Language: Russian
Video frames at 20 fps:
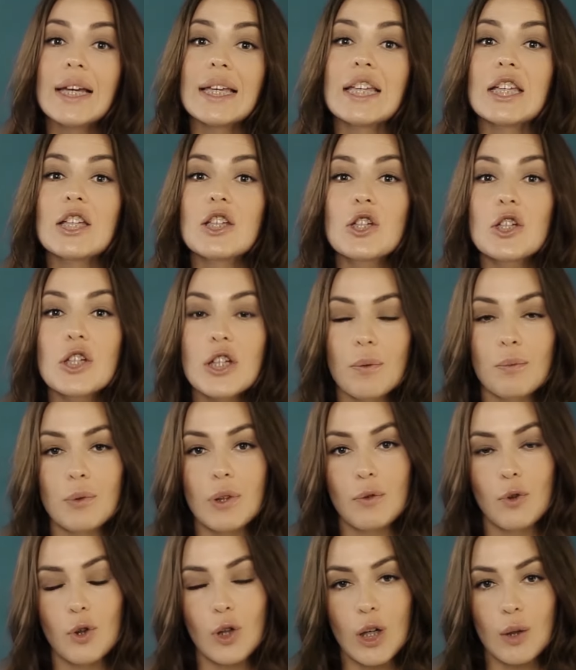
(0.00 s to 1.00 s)
и чем
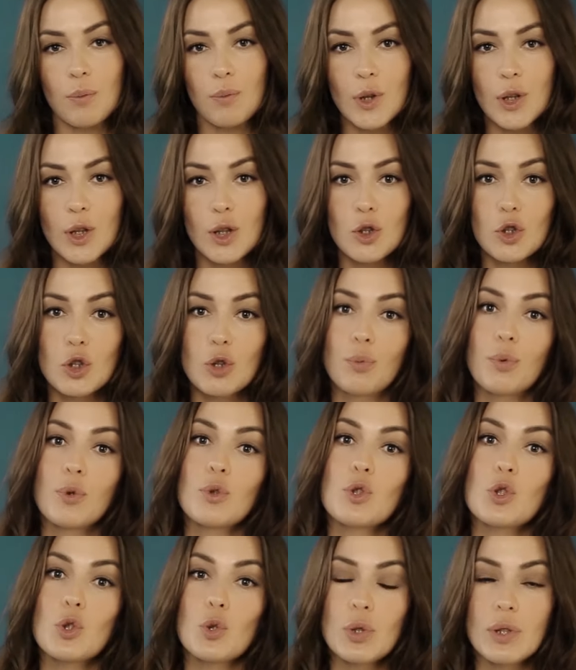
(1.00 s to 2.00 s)
его кормить, чтобы
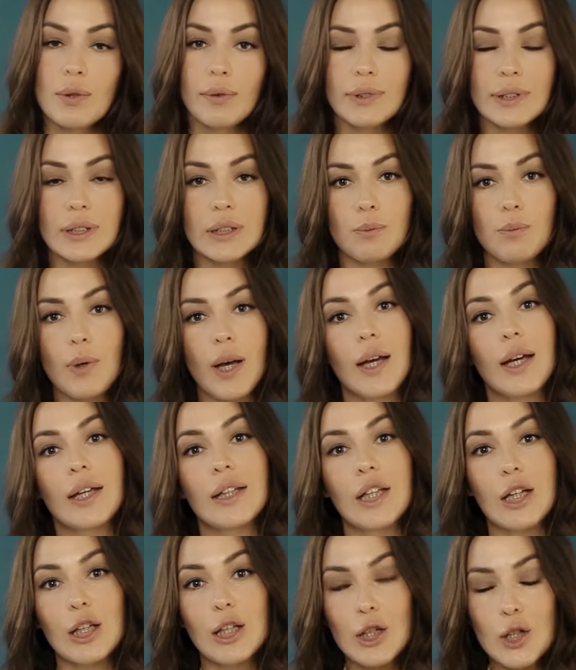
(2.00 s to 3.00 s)
он чувствовал себя
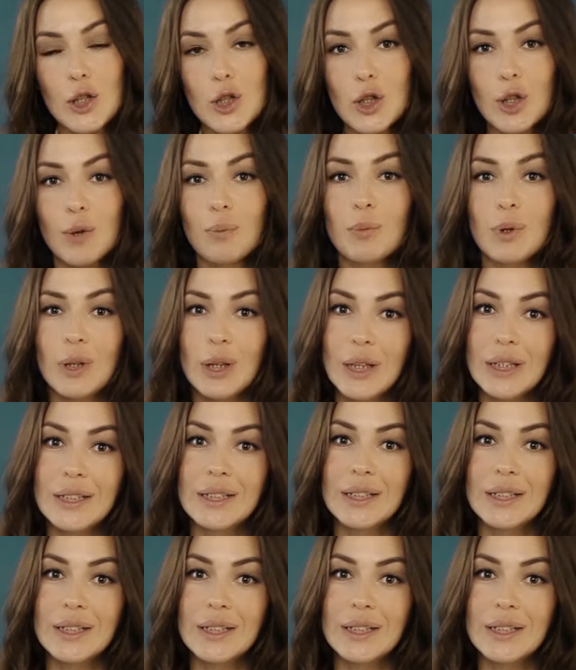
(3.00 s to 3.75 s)
энергичным и